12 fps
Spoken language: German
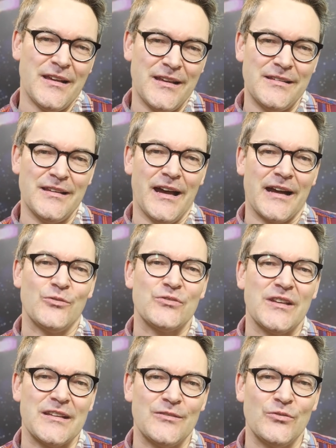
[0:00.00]
in der
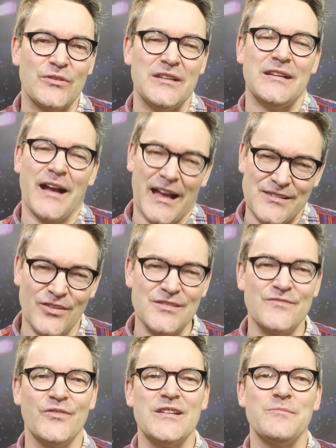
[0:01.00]
Akkutechnologie.
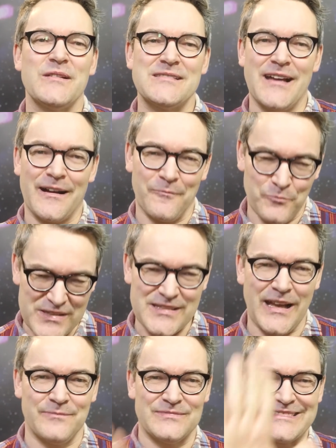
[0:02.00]
Ansonsten würde ich mal sagen, bis
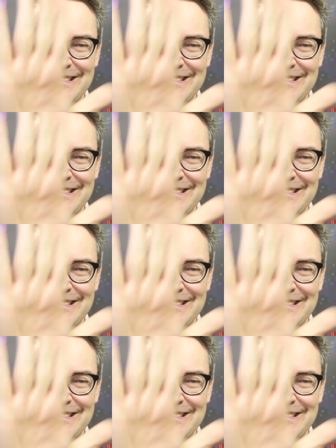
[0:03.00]
dann.